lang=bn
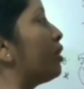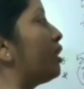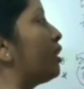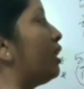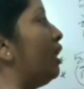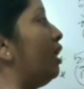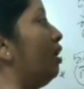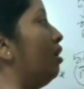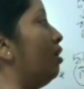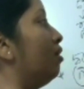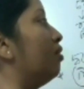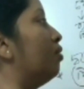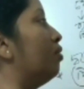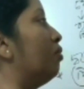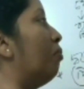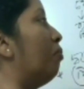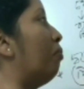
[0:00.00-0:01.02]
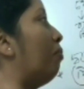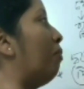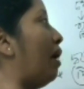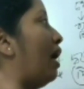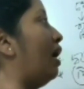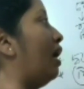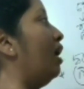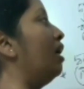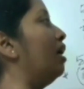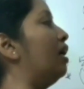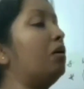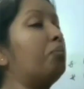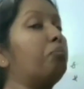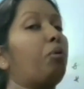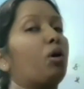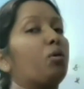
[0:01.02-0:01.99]
মা পরবত কি
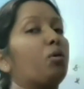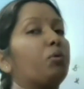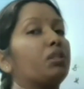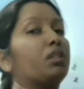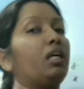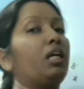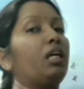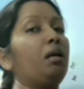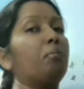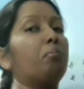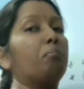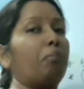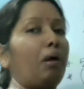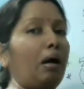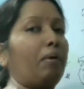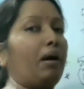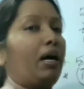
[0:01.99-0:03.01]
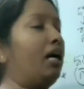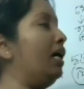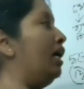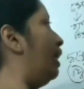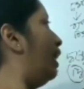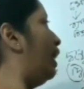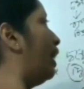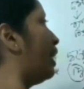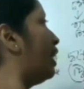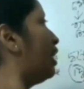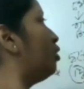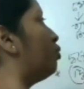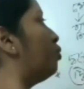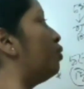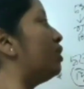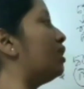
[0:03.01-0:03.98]
বাবা এখানে দুইটা পদই
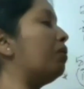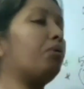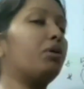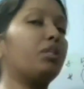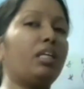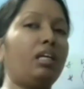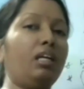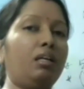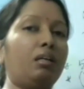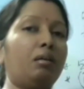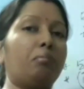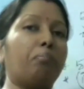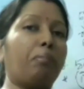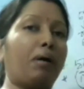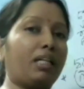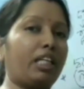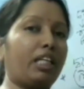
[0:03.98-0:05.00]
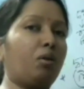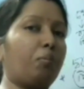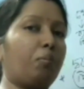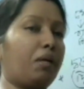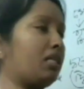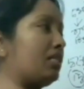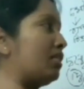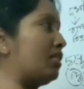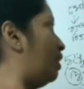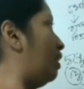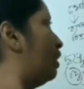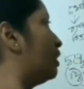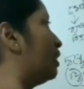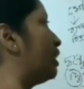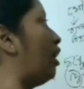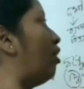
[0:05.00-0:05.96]
প্রাধান্য পেয়েছে তাহলে এটা আমরা কি
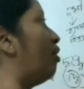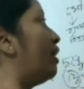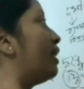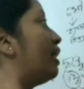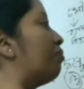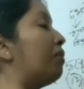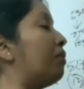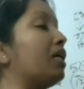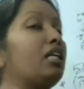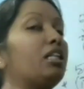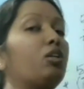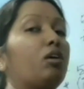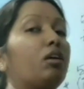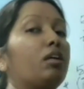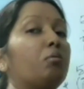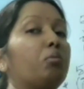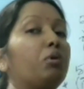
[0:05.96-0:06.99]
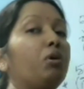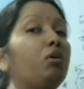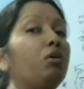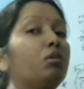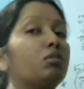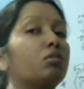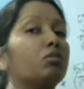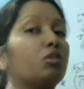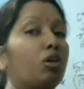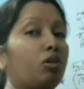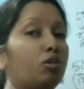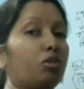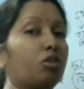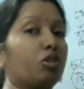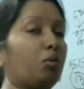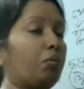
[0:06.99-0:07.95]
ধরে নেব দ্বন্দ্ব সমাস
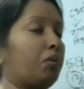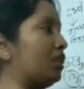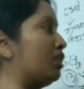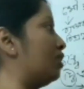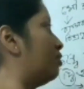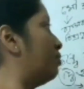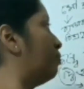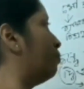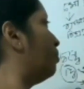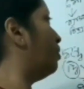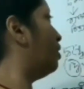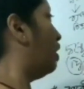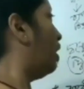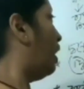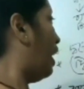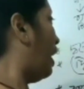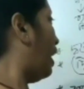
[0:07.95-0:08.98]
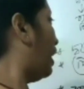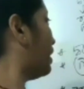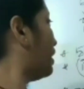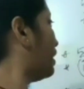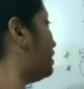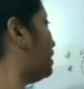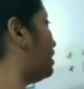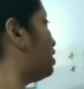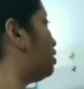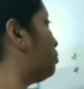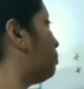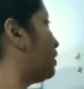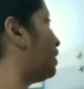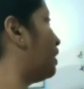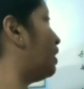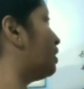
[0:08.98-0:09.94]
আর একটা জিনিস মাথায় রাখতে হবে
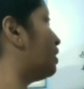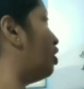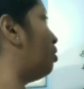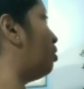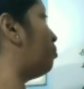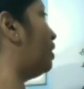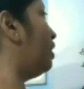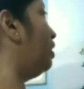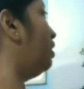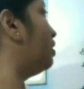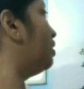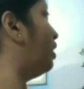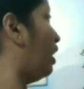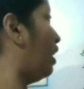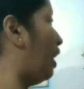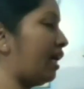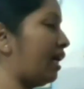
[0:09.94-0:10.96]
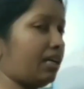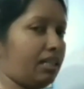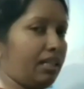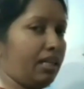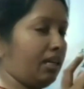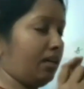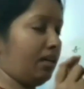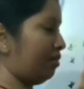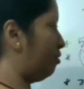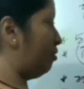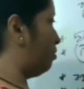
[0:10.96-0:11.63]
আর একটা সেটা